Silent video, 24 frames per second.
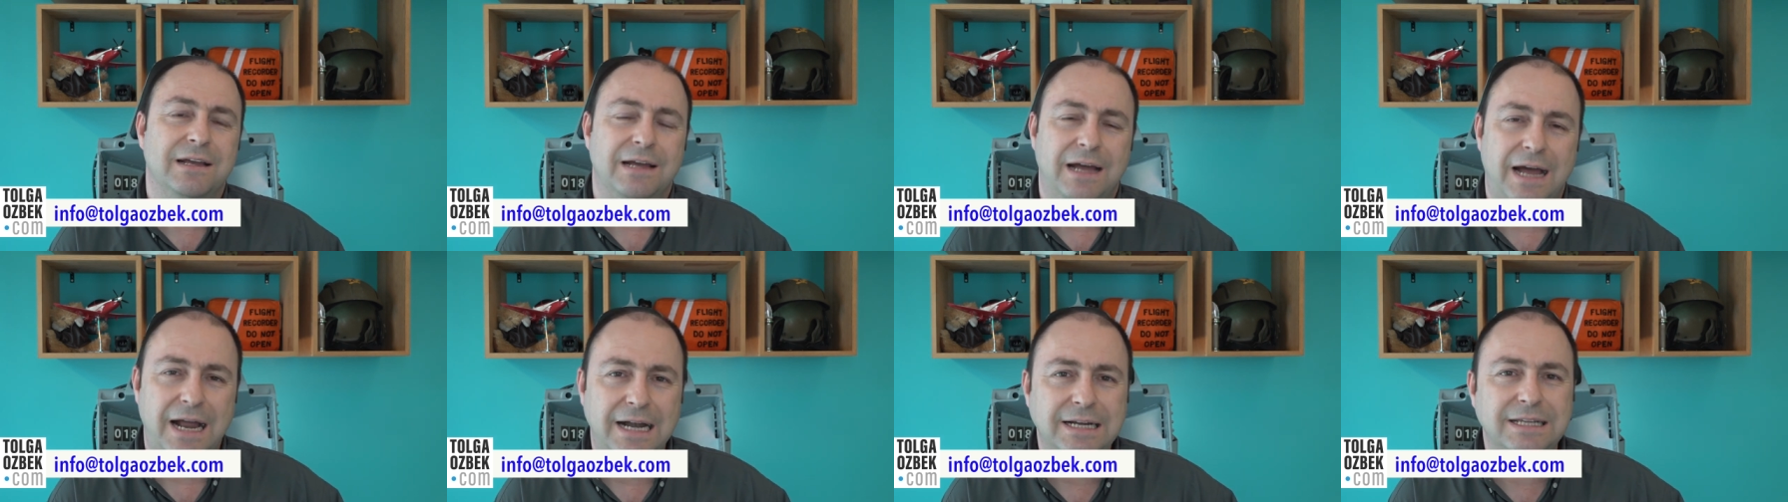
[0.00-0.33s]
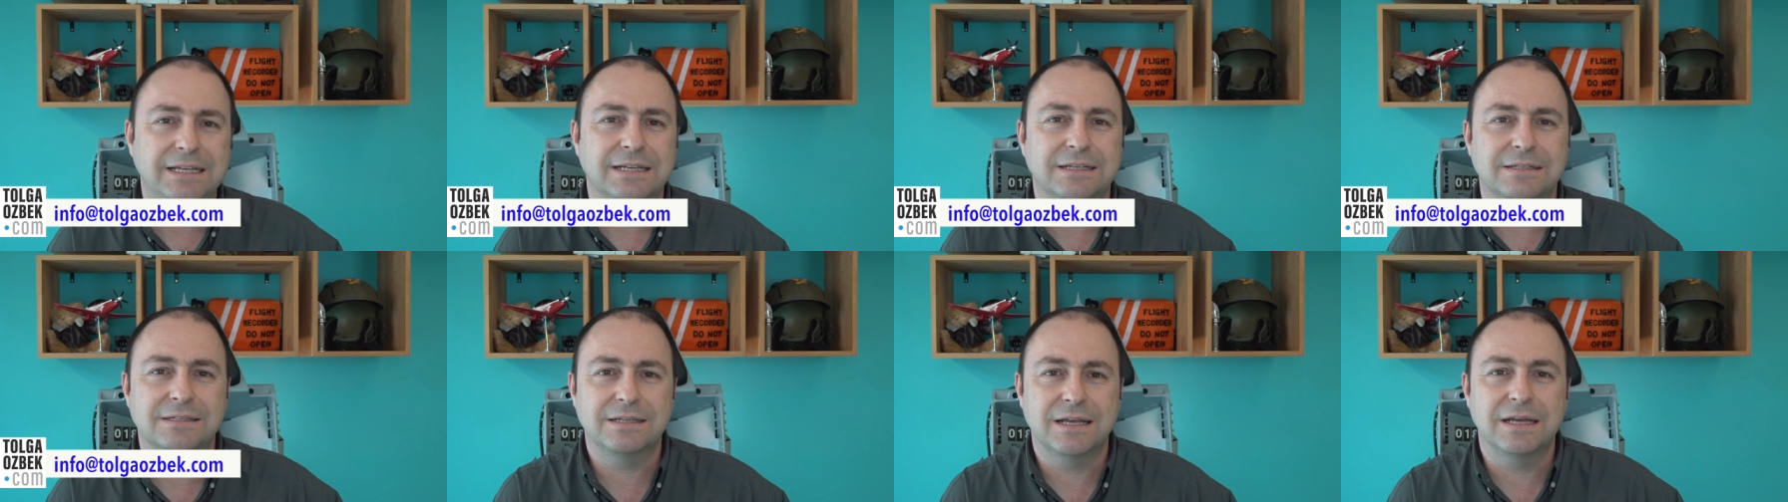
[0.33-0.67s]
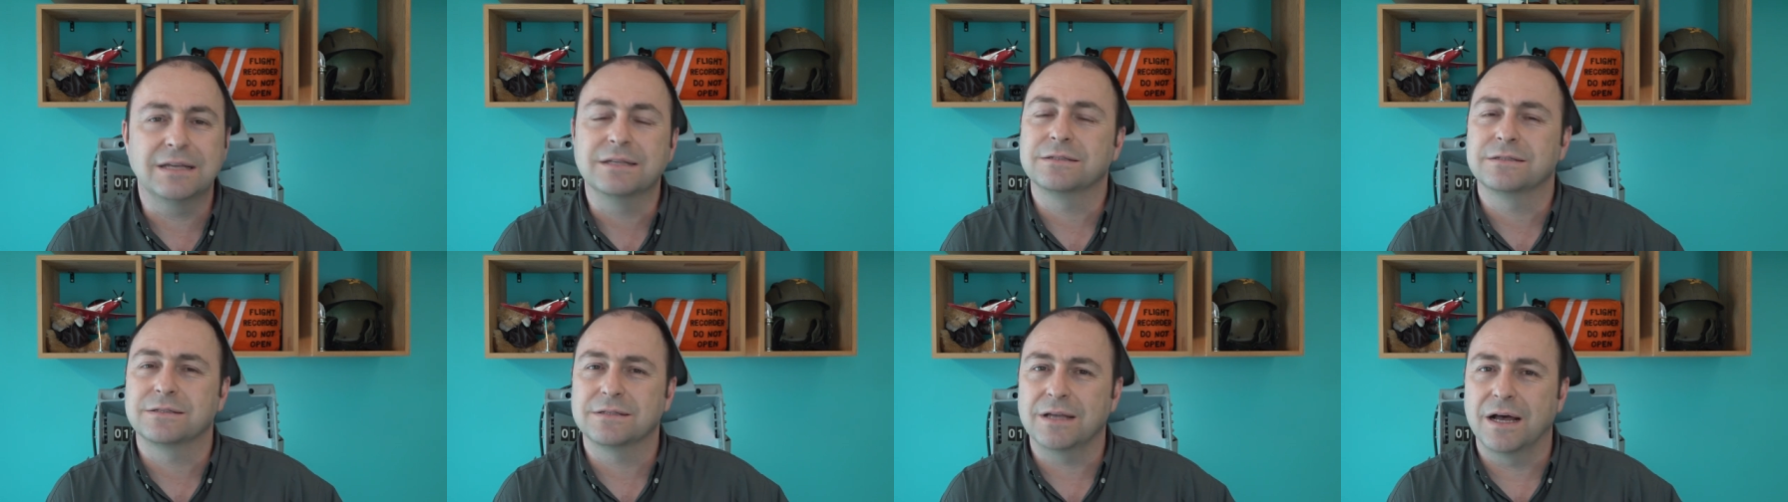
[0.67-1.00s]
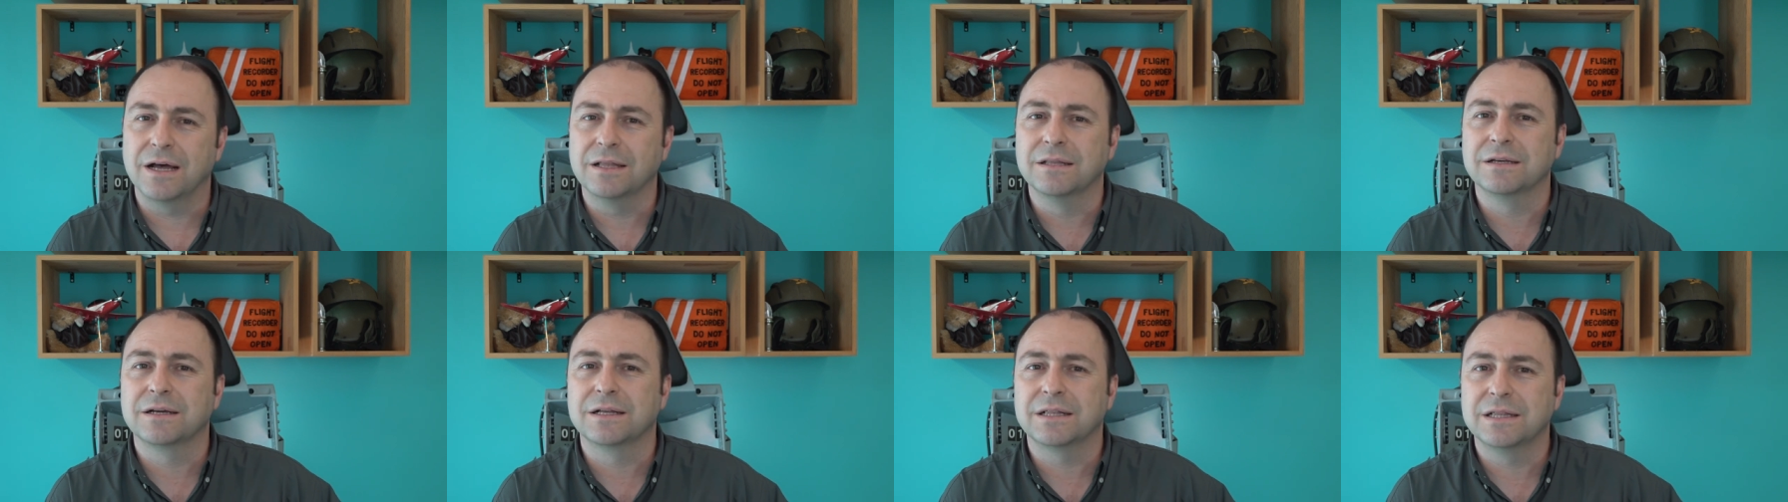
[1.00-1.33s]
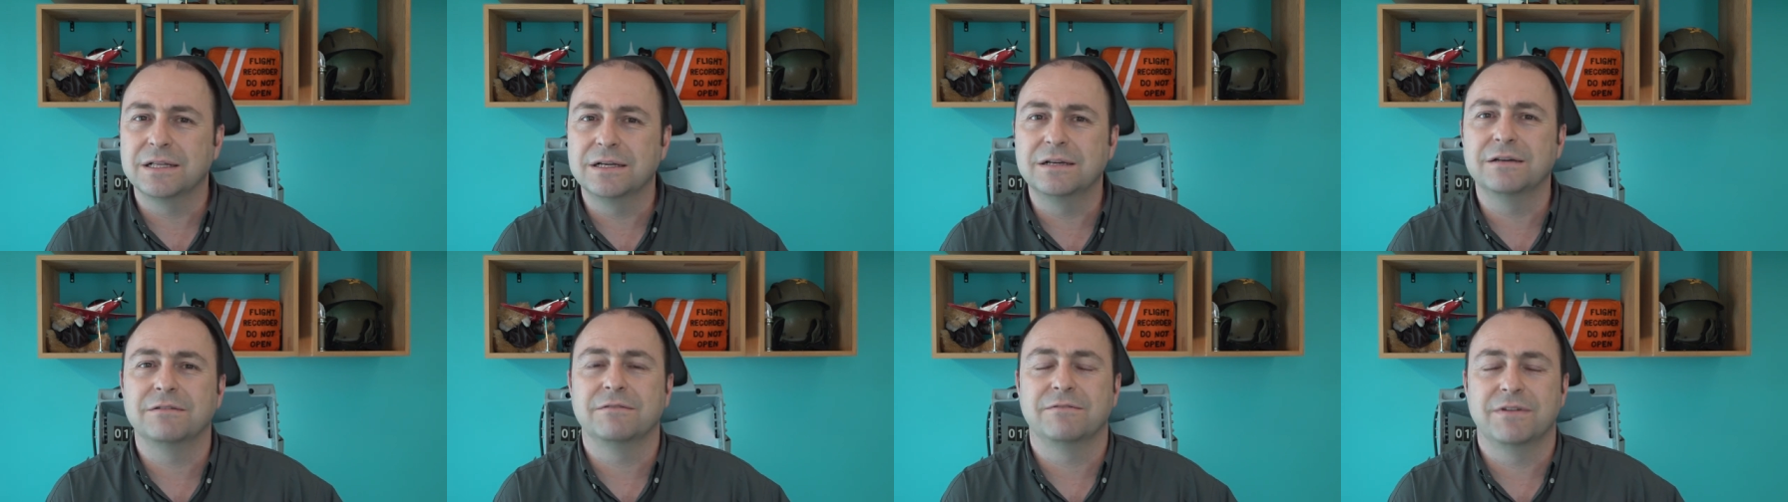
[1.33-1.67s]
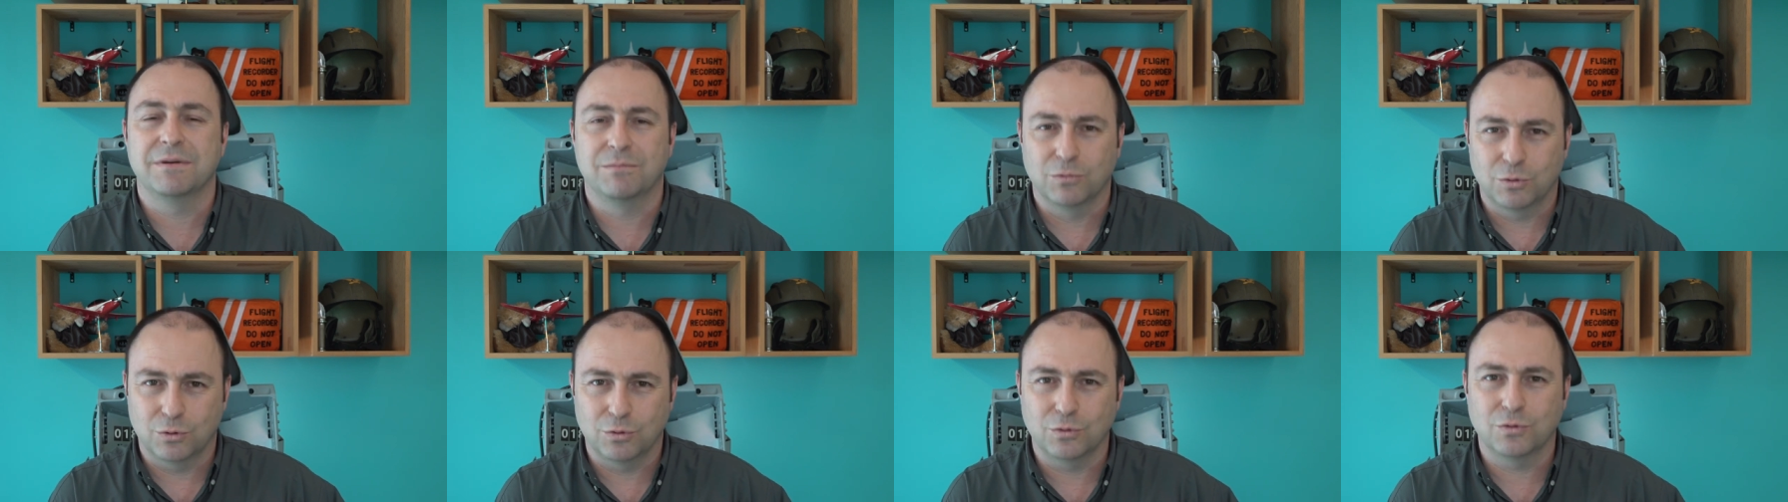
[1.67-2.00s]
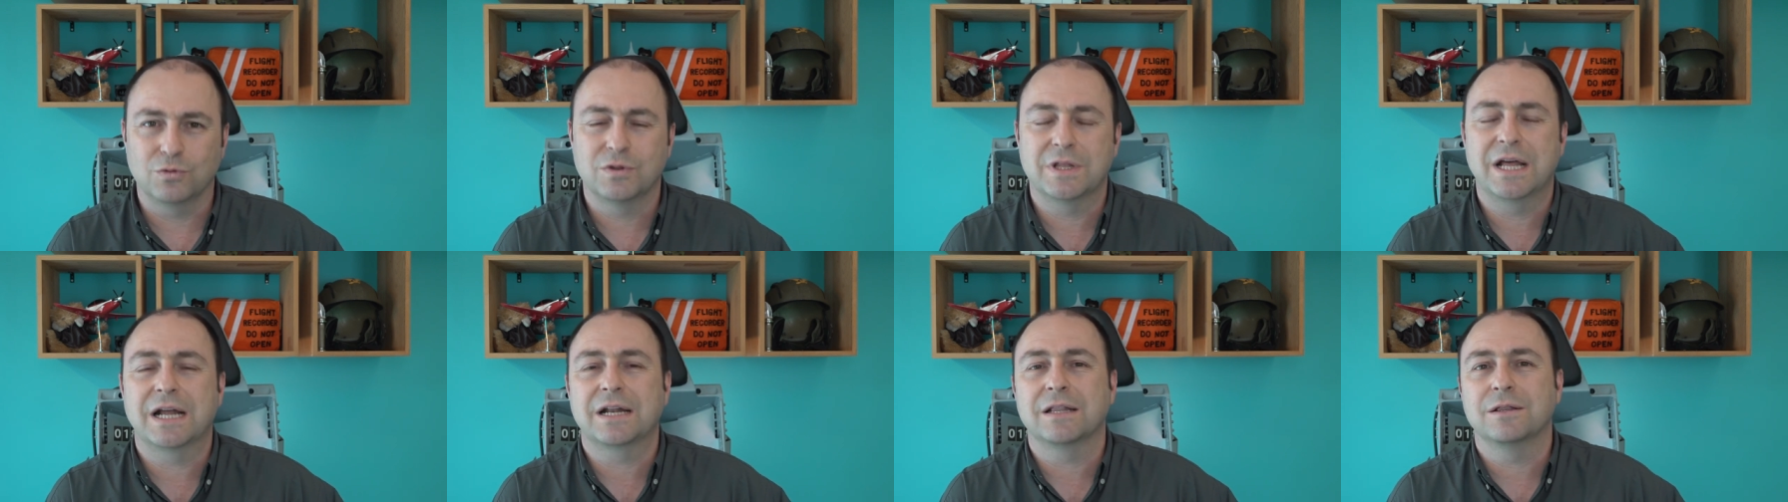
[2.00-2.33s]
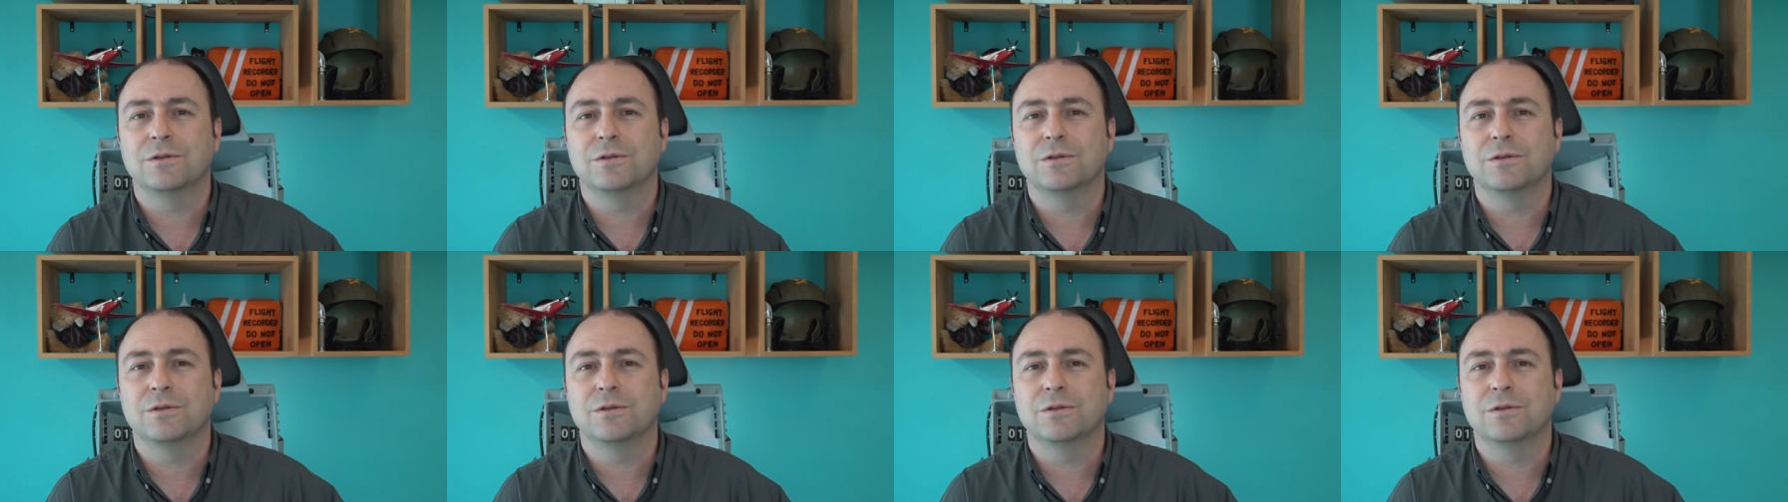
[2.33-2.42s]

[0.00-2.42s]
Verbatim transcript: Herkese sağlıklı ve mutlu günler